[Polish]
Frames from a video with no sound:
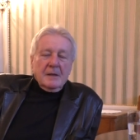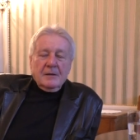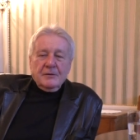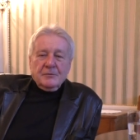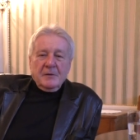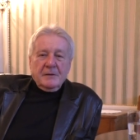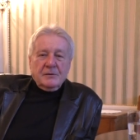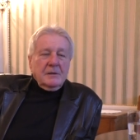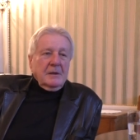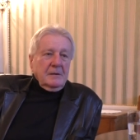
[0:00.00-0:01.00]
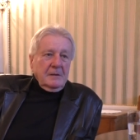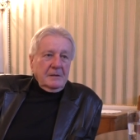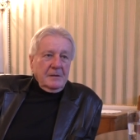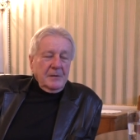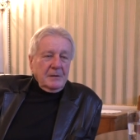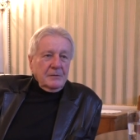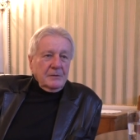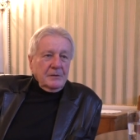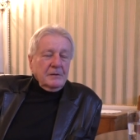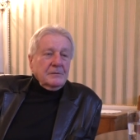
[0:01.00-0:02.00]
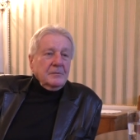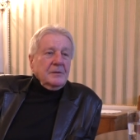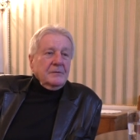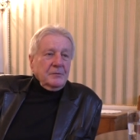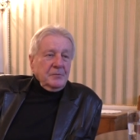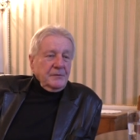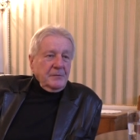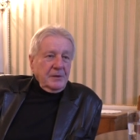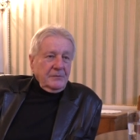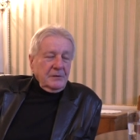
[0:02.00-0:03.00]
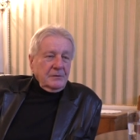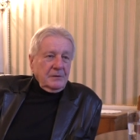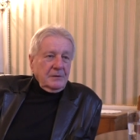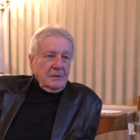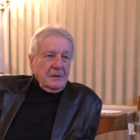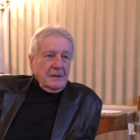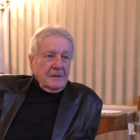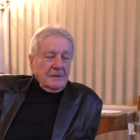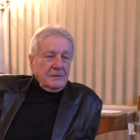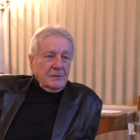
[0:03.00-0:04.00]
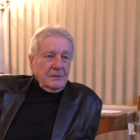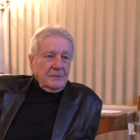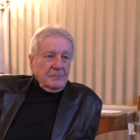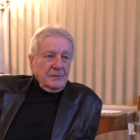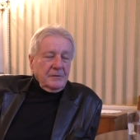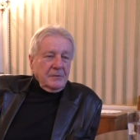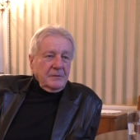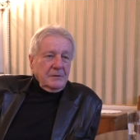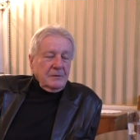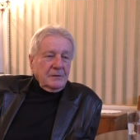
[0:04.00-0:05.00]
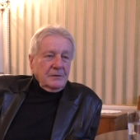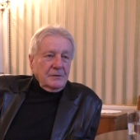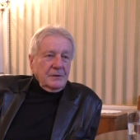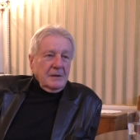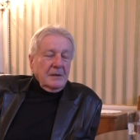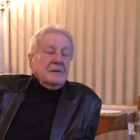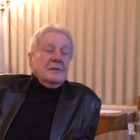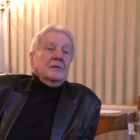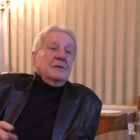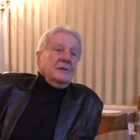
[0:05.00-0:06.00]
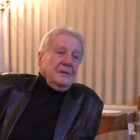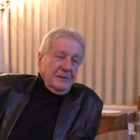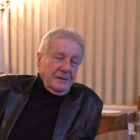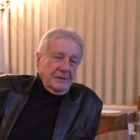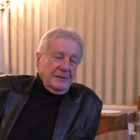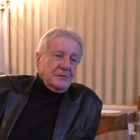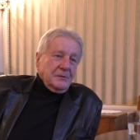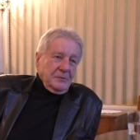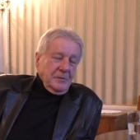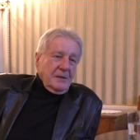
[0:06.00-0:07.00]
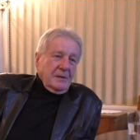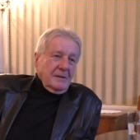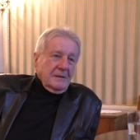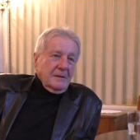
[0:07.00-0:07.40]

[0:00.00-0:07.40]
Rozmawia się na inne tematy. No jest to niewątpliwie barwniejsze, jest to niewątpliwie barwniejsze życie. I no i inne, jest to zmiana.